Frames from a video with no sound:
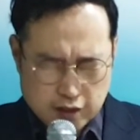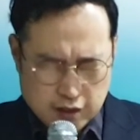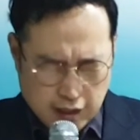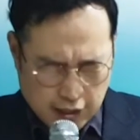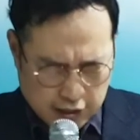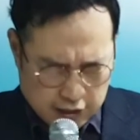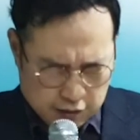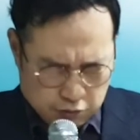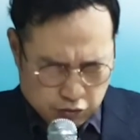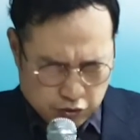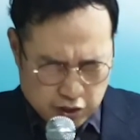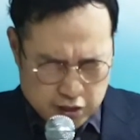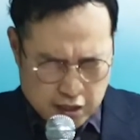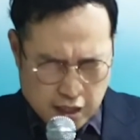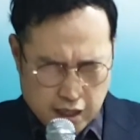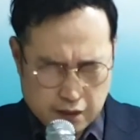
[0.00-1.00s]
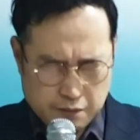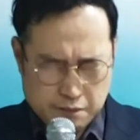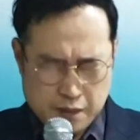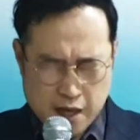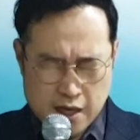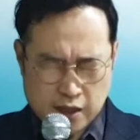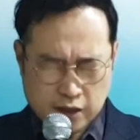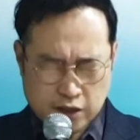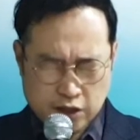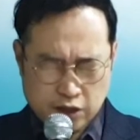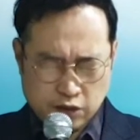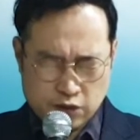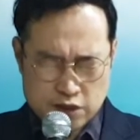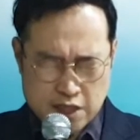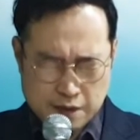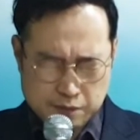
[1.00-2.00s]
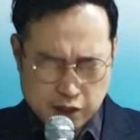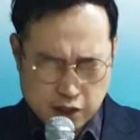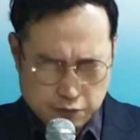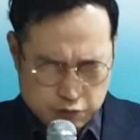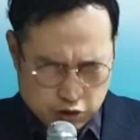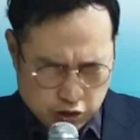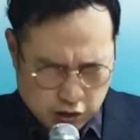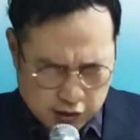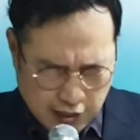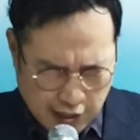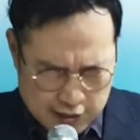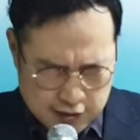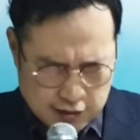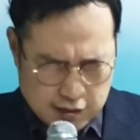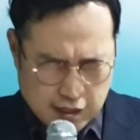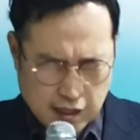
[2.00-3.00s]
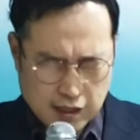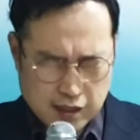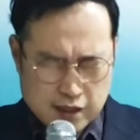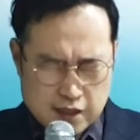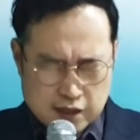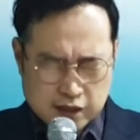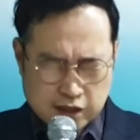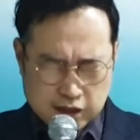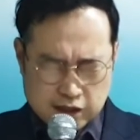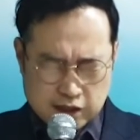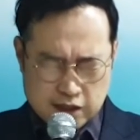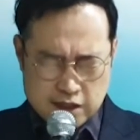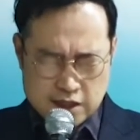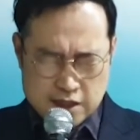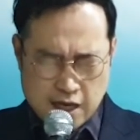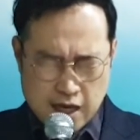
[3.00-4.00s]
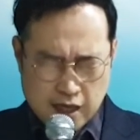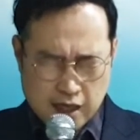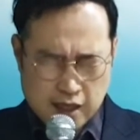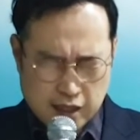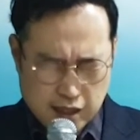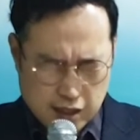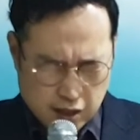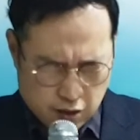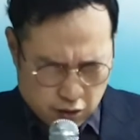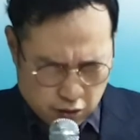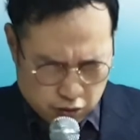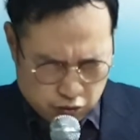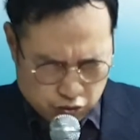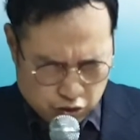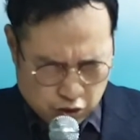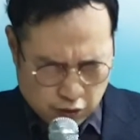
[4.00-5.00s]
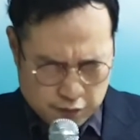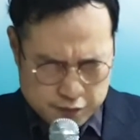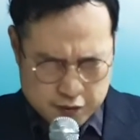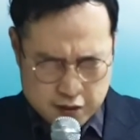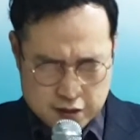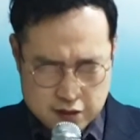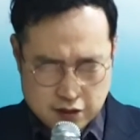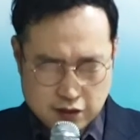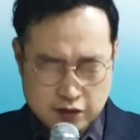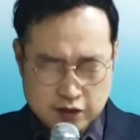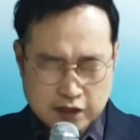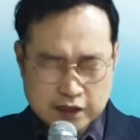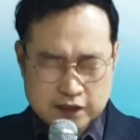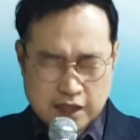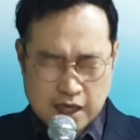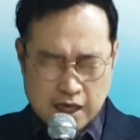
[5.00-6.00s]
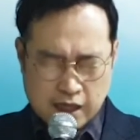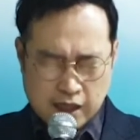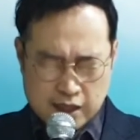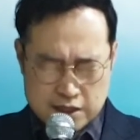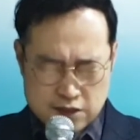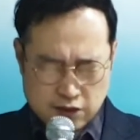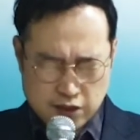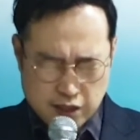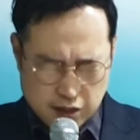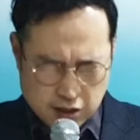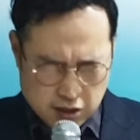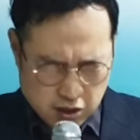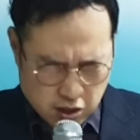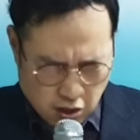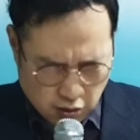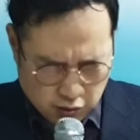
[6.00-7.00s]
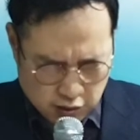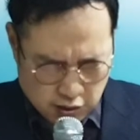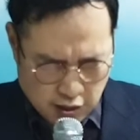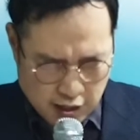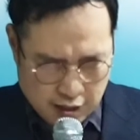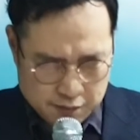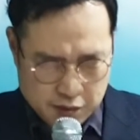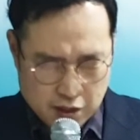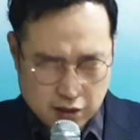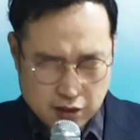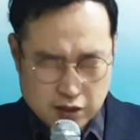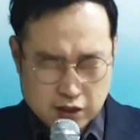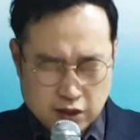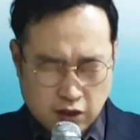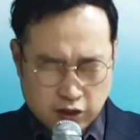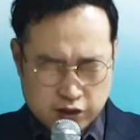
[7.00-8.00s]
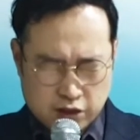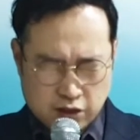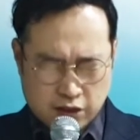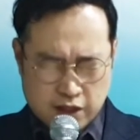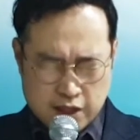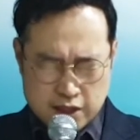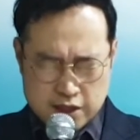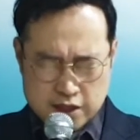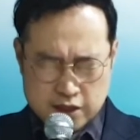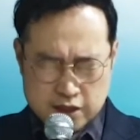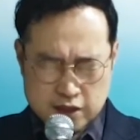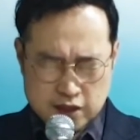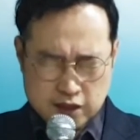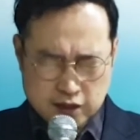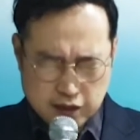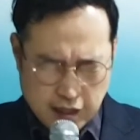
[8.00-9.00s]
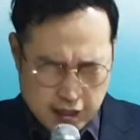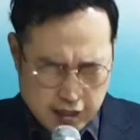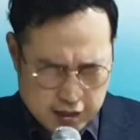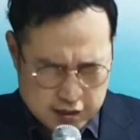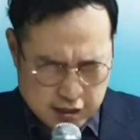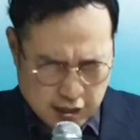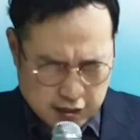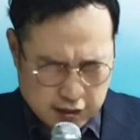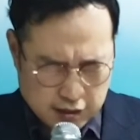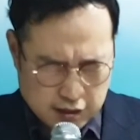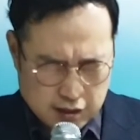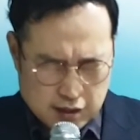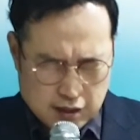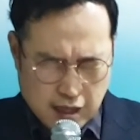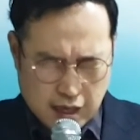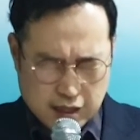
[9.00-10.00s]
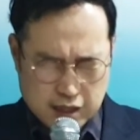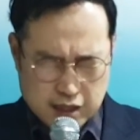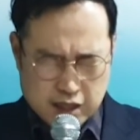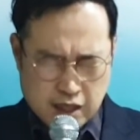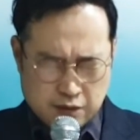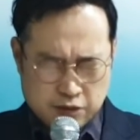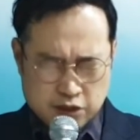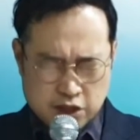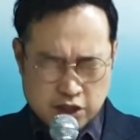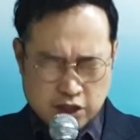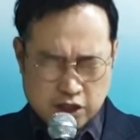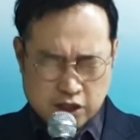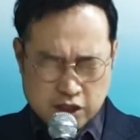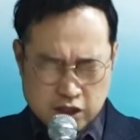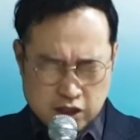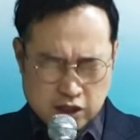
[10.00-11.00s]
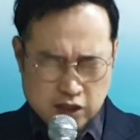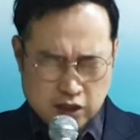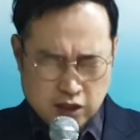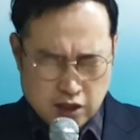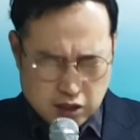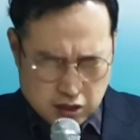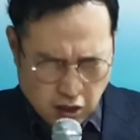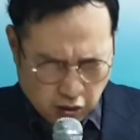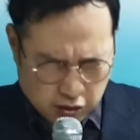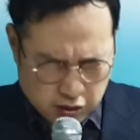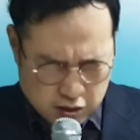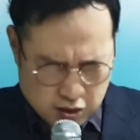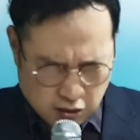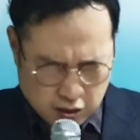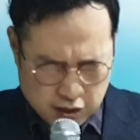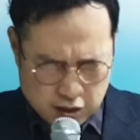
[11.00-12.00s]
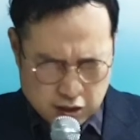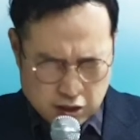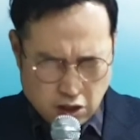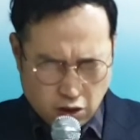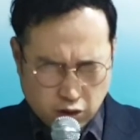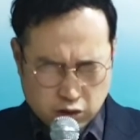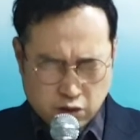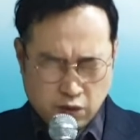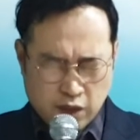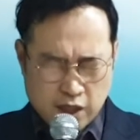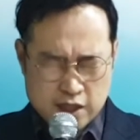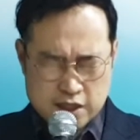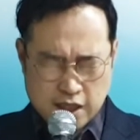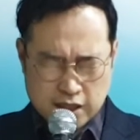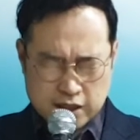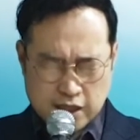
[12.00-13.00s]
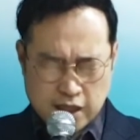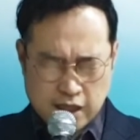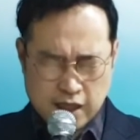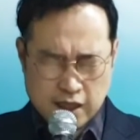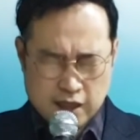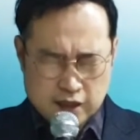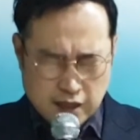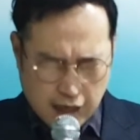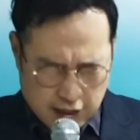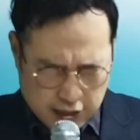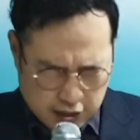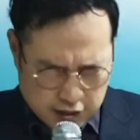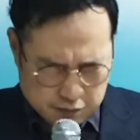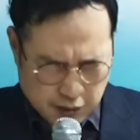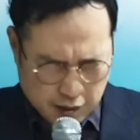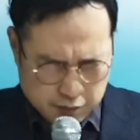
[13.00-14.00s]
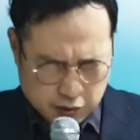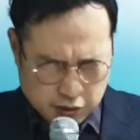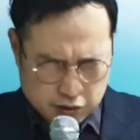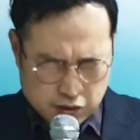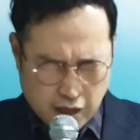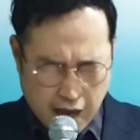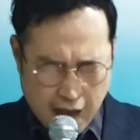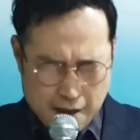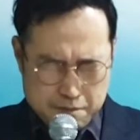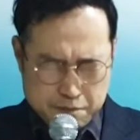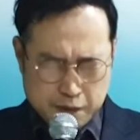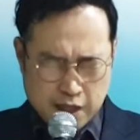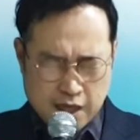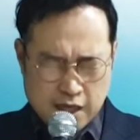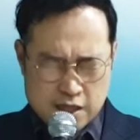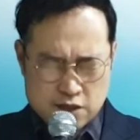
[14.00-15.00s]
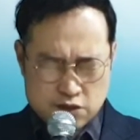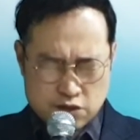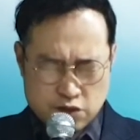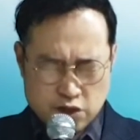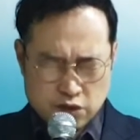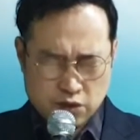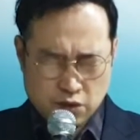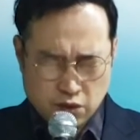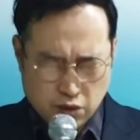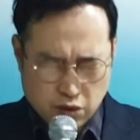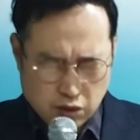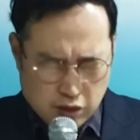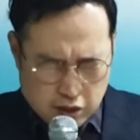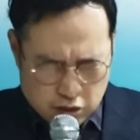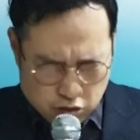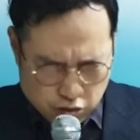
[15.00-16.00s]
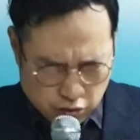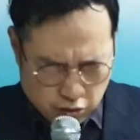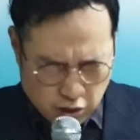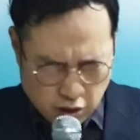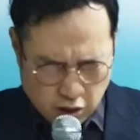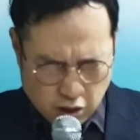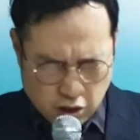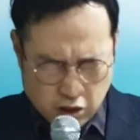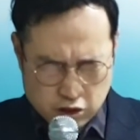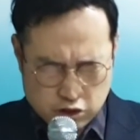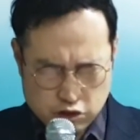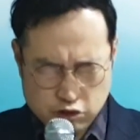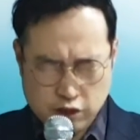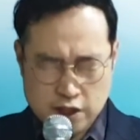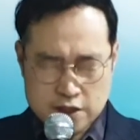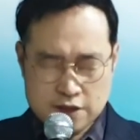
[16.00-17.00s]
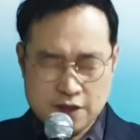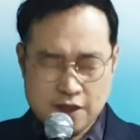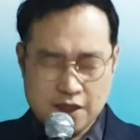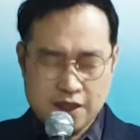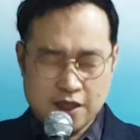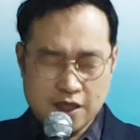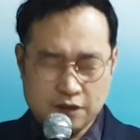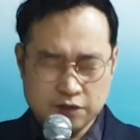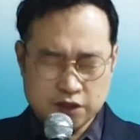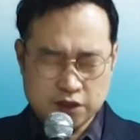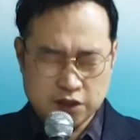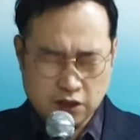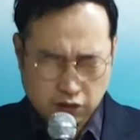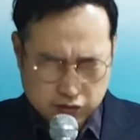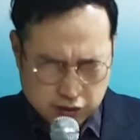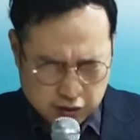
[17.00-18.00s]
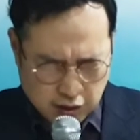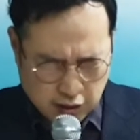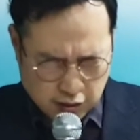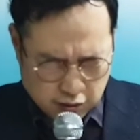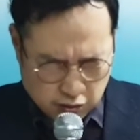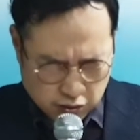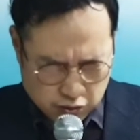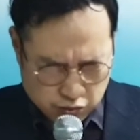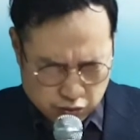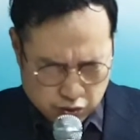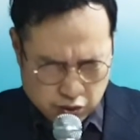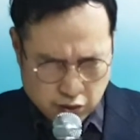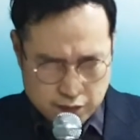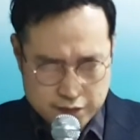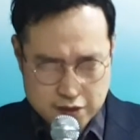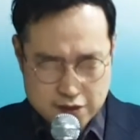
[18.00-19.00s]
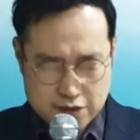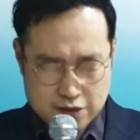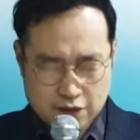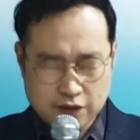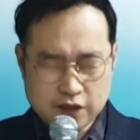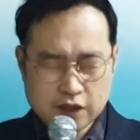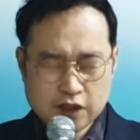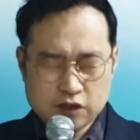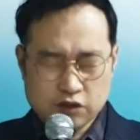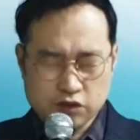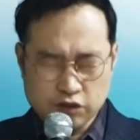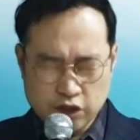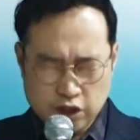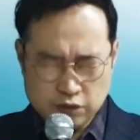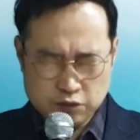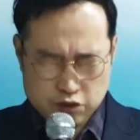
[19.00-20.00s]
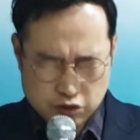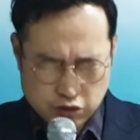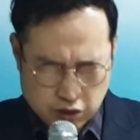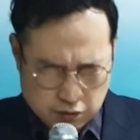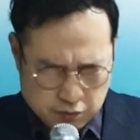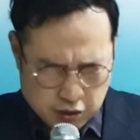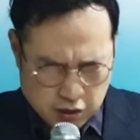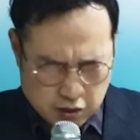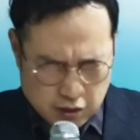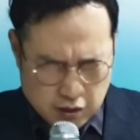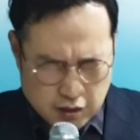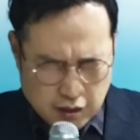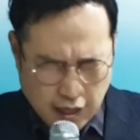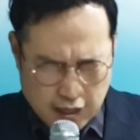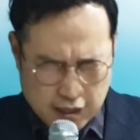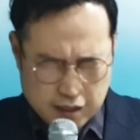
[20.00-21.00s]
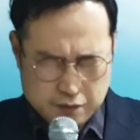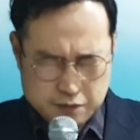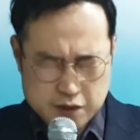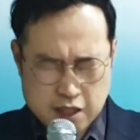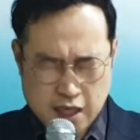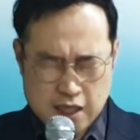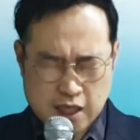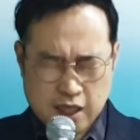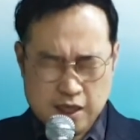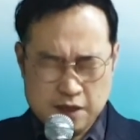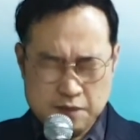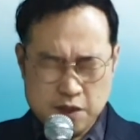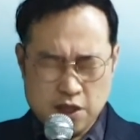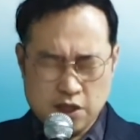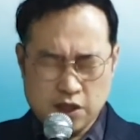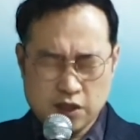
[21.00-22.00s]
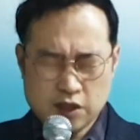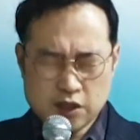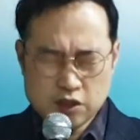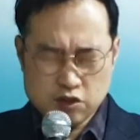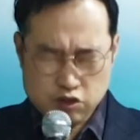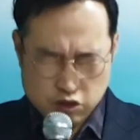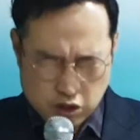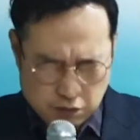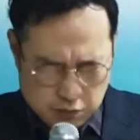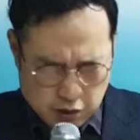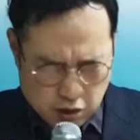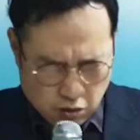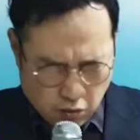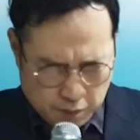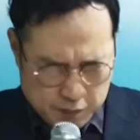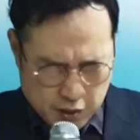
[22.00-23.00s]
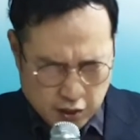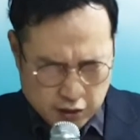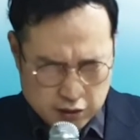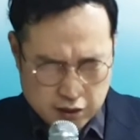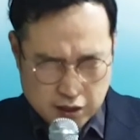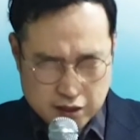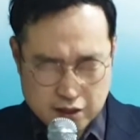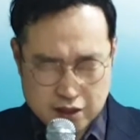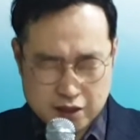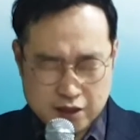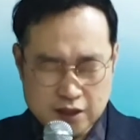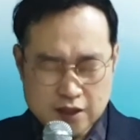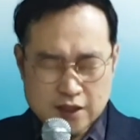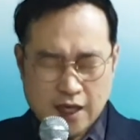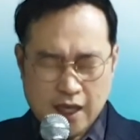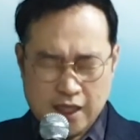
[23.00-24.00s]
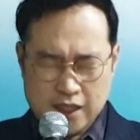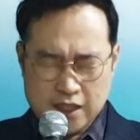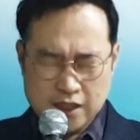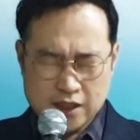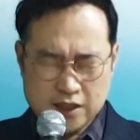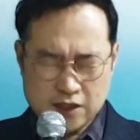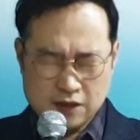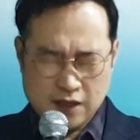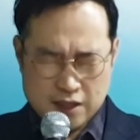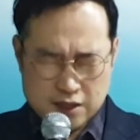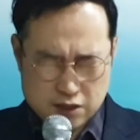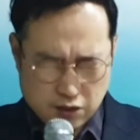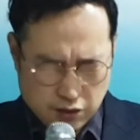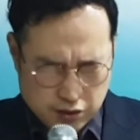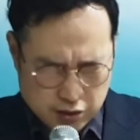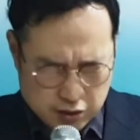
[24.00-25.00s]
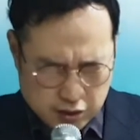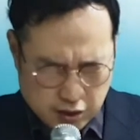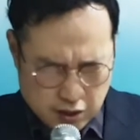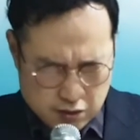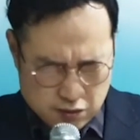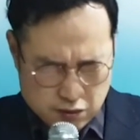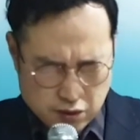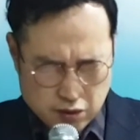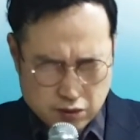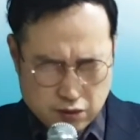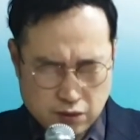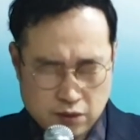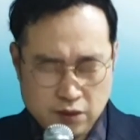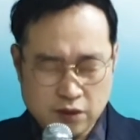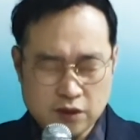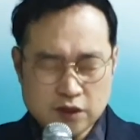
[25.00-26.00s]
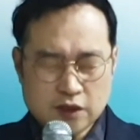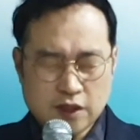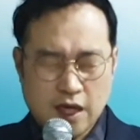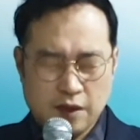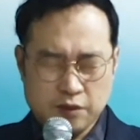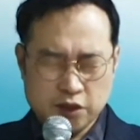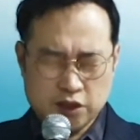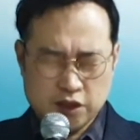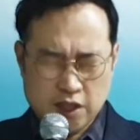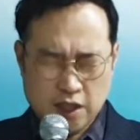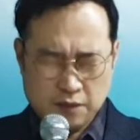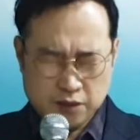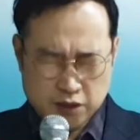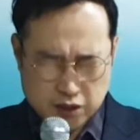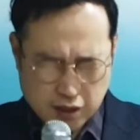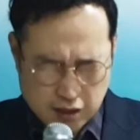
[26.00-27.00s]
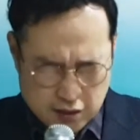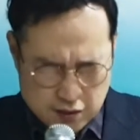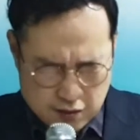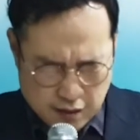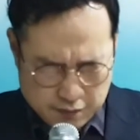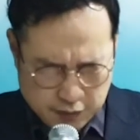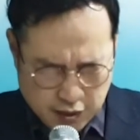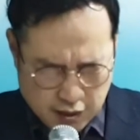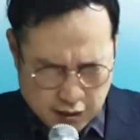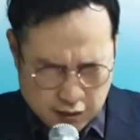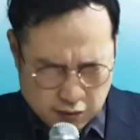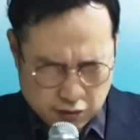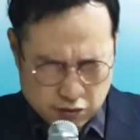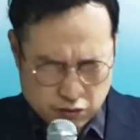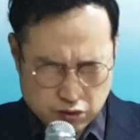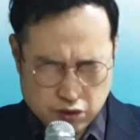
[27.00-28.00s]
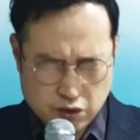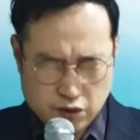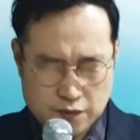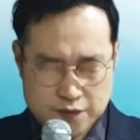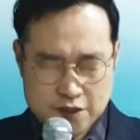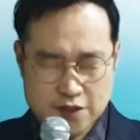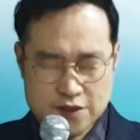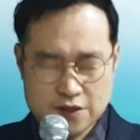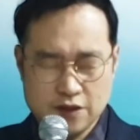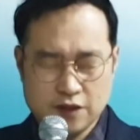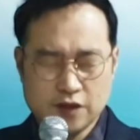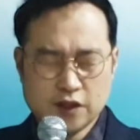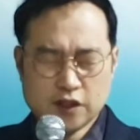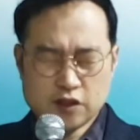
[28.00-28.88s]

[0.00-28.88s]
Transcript: 하나님 우리 사랑방 그리고 삼겹줄 단짝 그들을 사랑하게 하여 주시옵소서 사랑과 선행을 격려하며 어떻게든 은혜의 자리 하나님 아버지 그 영적인 역동의 자리에 하나님 아버지 함께 갈 수 있도록 주여 주께서 하다리 아버지 역사하여 주시옵소서 주님 주님을 하나님 찬양하며 주님을 높여드리는 하나님 그러한 저희들 될 수 있도록 아버지 아버지께서 함께하여 주시옵소서